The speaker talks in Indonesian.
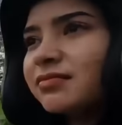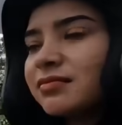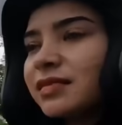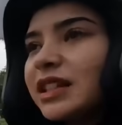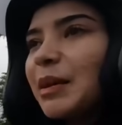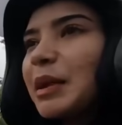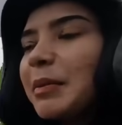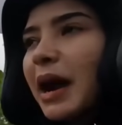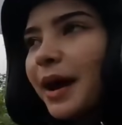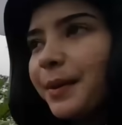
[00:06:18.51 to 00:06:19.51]
sayang
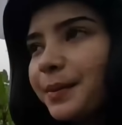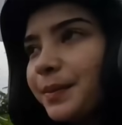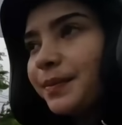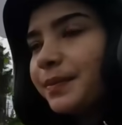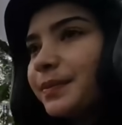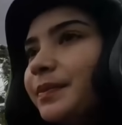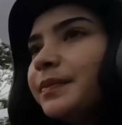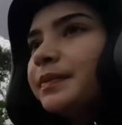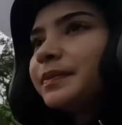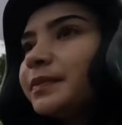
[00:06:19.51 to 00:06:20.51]
jam 5
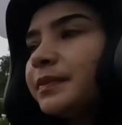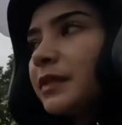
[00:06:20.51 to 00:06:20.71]
ya